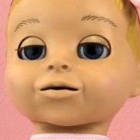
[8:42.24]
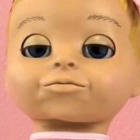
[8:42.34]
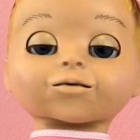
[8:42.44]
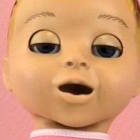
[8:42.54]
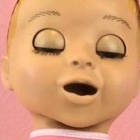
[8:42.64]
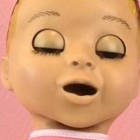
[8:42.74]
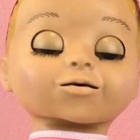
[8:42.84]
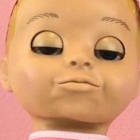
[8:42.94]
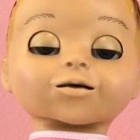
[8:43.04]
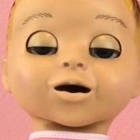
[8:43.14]
So, kung
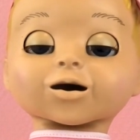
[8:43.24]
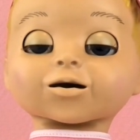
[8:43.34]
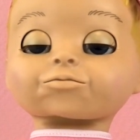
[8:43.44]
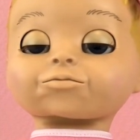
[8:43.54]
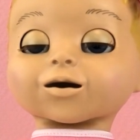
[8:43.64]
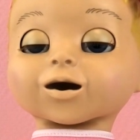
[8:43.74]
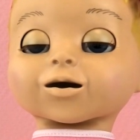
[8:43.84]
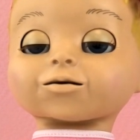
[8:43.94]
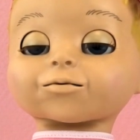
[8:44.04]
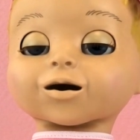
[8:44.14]
ihiga mo
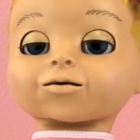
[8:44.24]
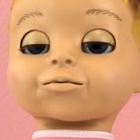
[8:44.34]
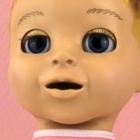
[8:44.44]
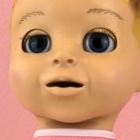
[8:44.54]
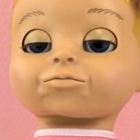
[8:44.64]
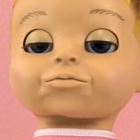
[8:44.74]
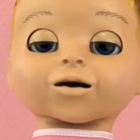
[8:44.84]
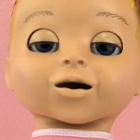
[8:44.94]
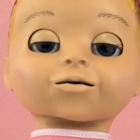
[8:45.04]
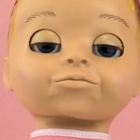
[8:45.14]
at
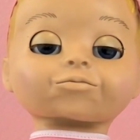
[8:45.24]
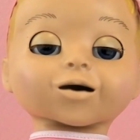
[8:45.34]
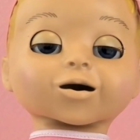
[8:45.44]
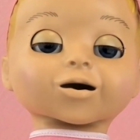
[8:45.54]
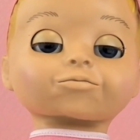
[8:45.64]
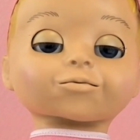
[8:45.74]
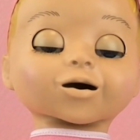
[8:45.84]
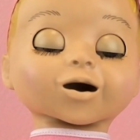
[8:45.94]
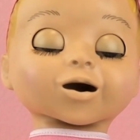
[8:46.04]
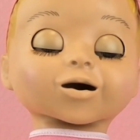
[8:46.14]
ilagay mo yung
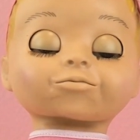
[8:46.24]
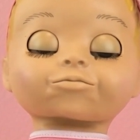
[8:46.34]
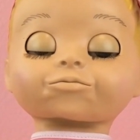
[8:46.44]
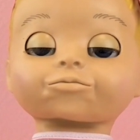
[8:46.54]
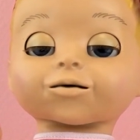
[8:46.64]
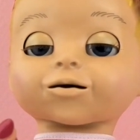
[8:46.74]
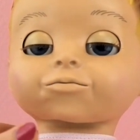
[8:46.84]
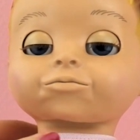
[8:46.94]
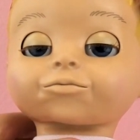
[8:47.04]
um,